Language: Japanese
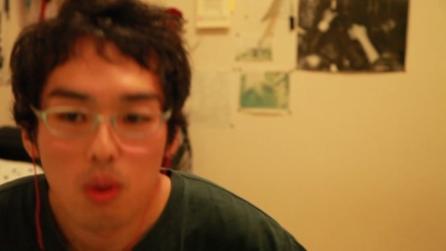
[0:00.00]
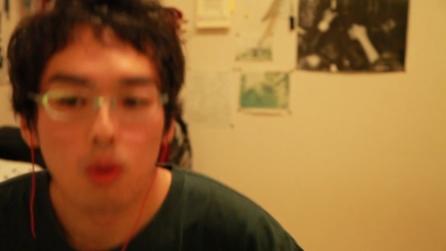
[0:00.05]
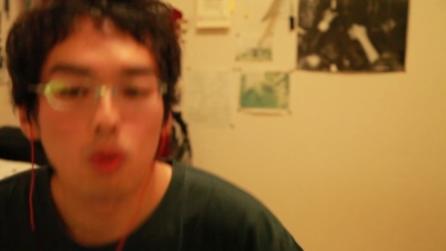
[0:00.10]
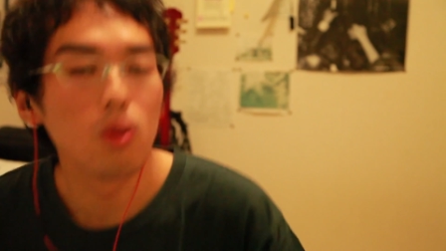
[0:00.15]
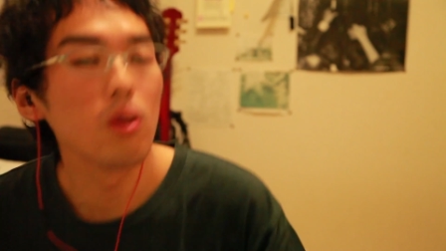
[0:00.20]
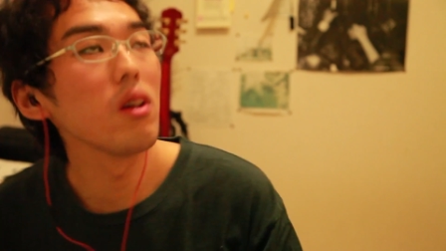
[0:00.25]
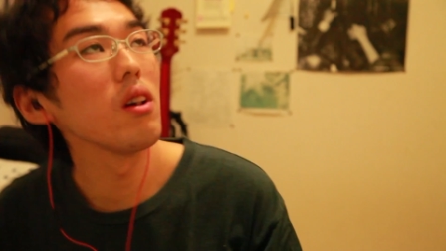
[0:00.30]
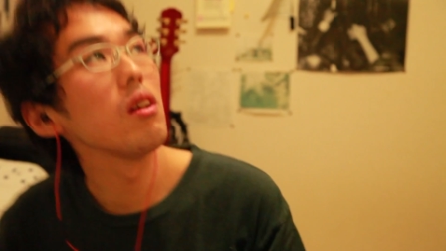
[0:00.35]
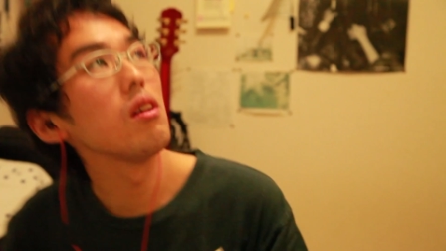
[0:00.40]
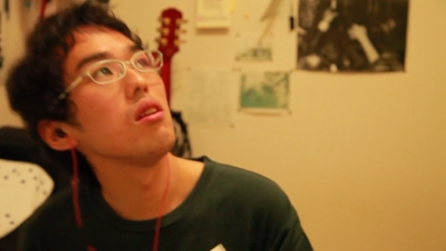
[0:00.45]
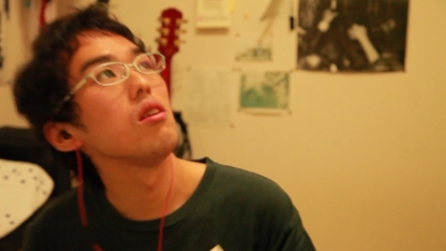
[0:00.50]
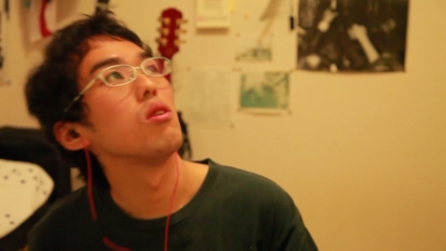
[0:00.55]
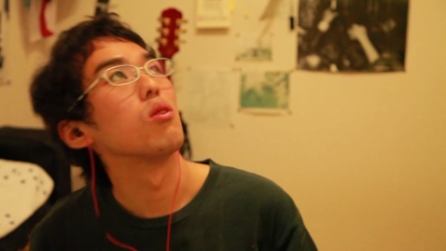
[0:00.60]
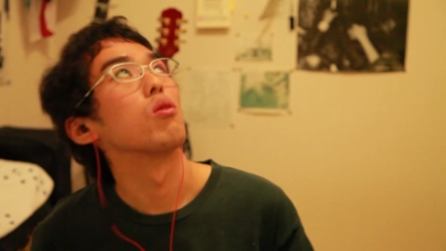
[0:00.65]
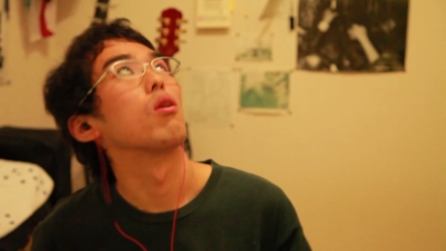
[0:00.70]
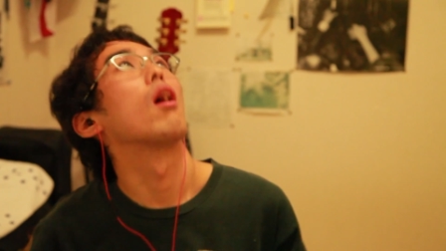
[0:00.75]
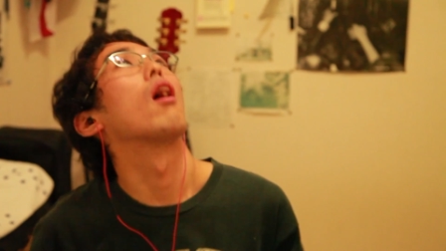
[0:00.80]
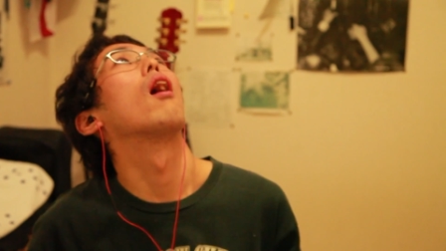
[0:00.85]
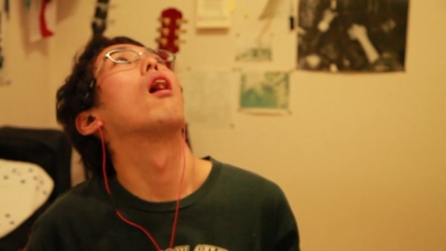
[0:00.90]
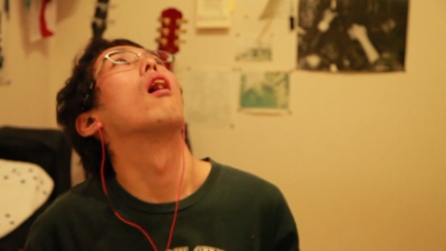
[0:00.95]
これいいよ
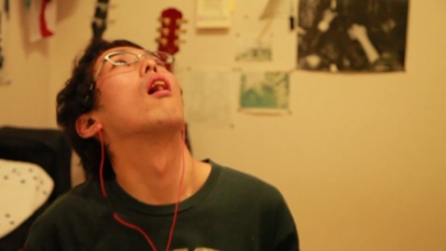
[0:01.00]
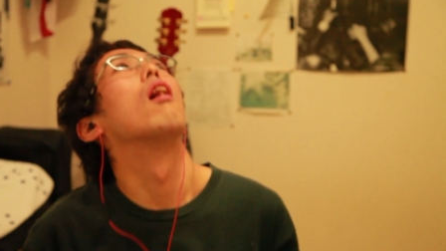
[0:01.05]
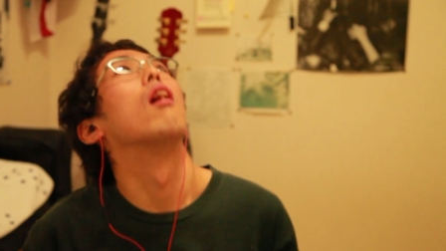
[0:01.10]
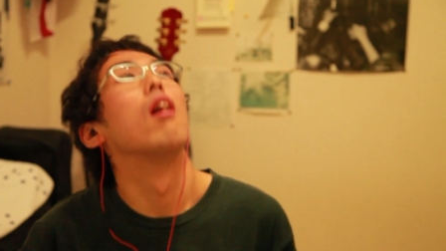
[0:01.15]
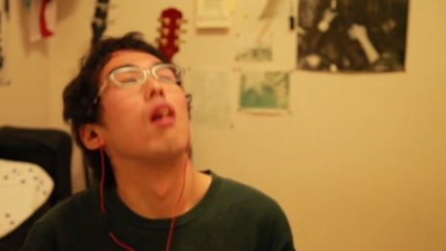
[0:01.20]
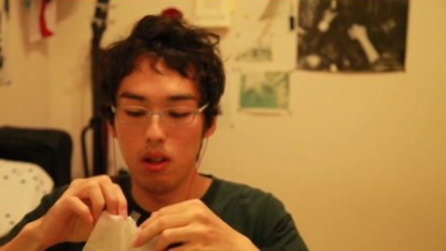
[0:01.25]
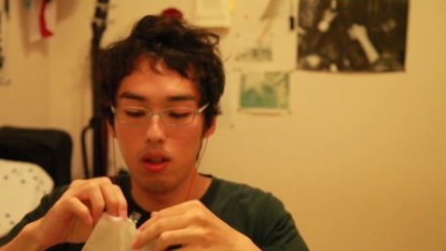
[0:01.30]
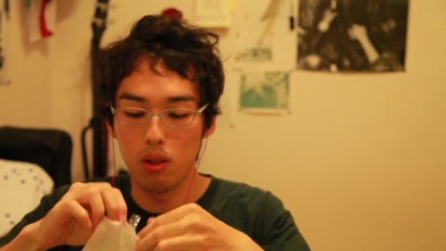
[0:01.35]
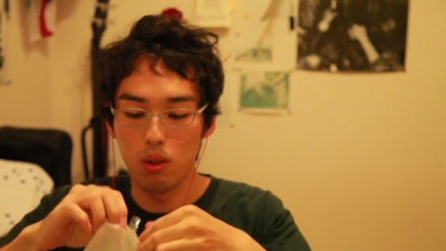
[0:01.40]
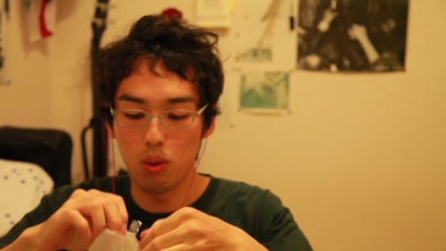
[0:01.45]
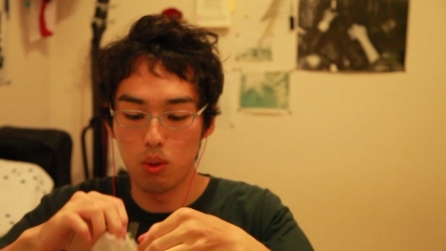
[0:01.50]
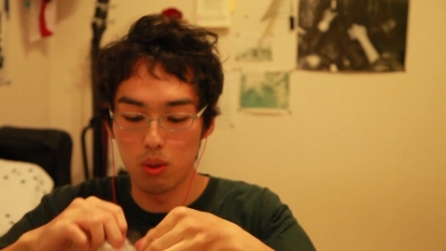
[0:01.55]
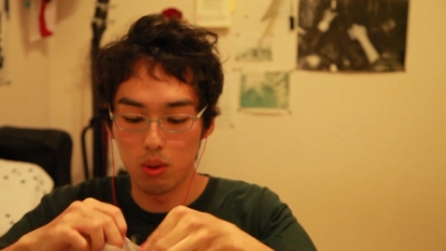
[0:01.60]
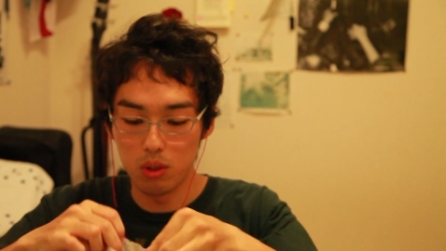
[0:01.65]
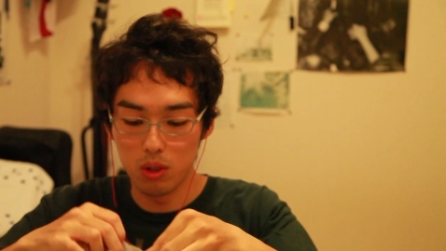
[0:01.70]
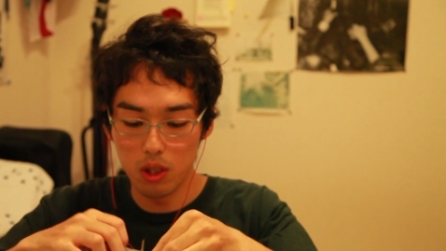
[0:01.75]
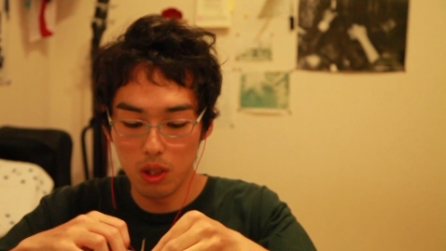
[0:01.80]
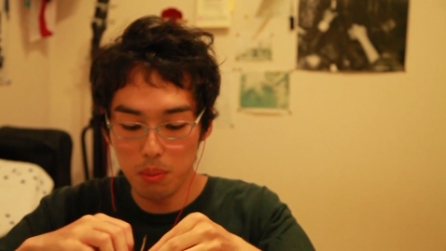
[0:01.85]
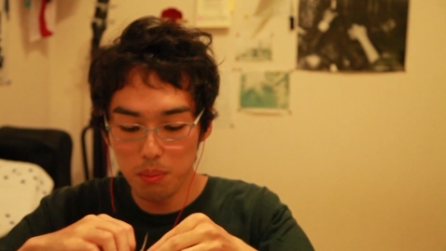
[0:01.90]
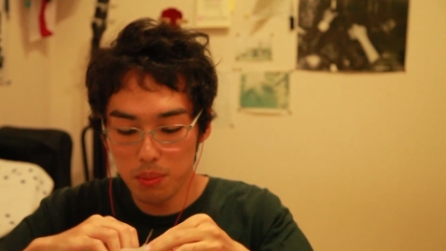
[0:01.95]
ね。
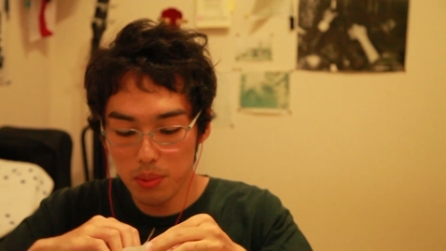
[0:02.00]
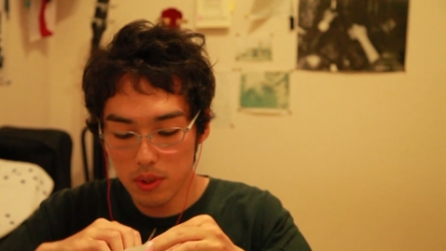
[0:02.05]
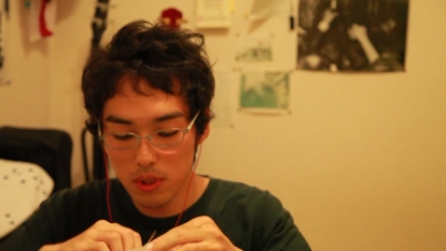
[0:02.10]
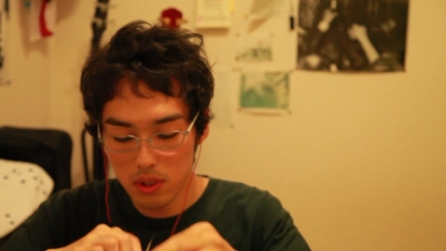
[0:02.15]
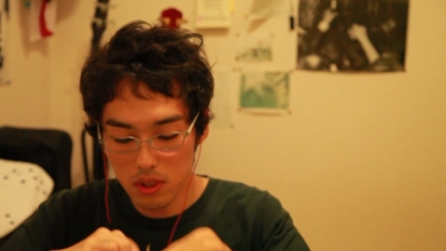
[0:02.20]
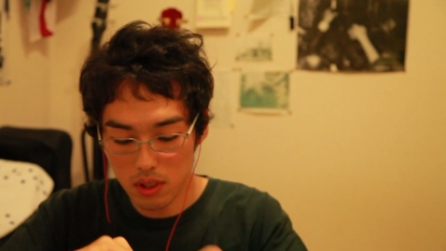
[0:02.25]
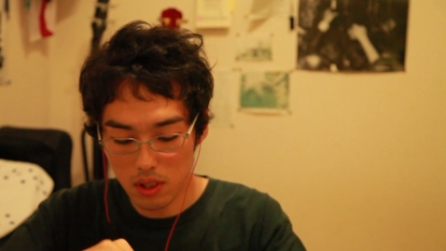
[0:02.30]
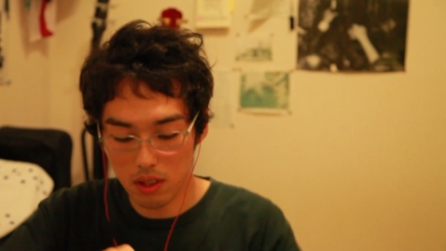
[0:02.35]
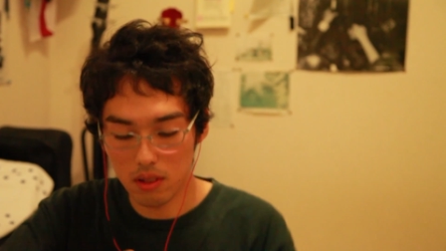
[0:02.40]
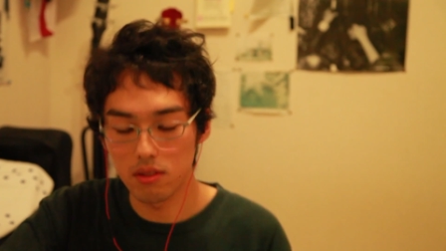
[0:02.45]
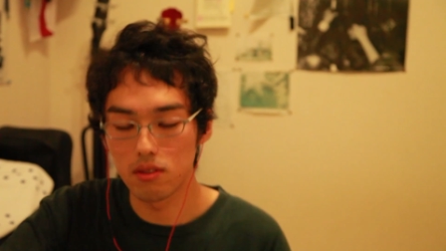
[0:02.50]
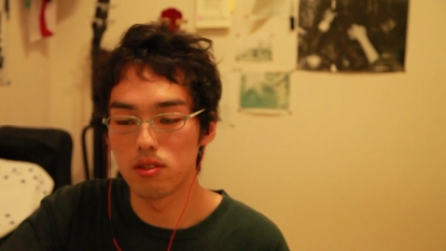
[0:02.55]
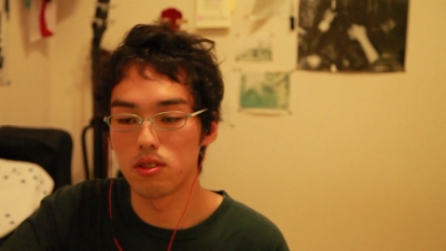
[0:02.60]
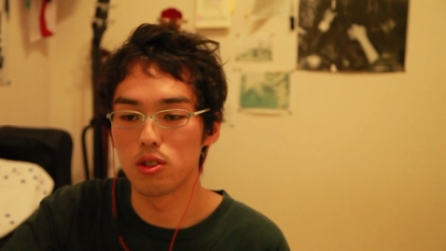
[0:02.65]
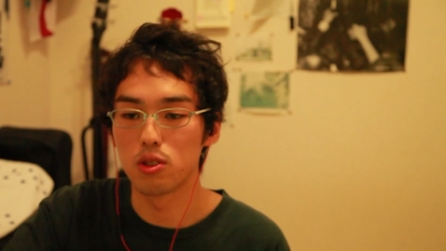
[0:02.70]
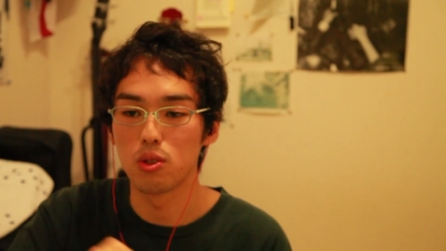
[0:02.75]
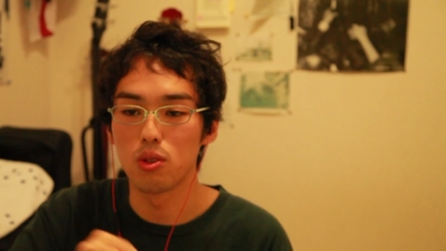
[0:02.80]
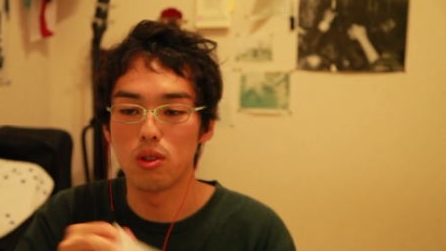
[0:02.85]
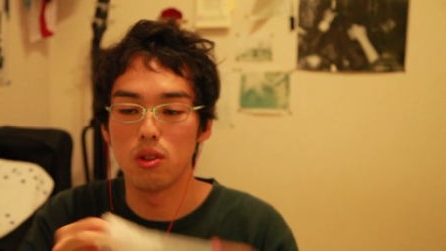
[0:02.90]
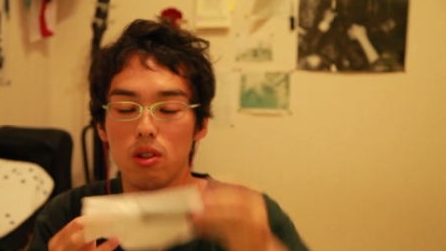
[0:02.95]
グリップついてくんで
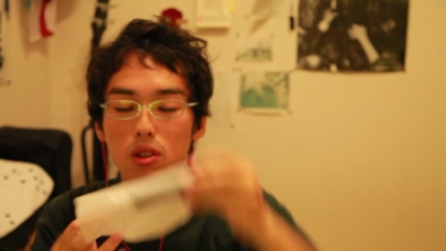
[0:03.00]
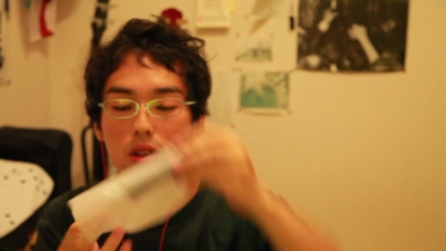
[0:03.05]
しょ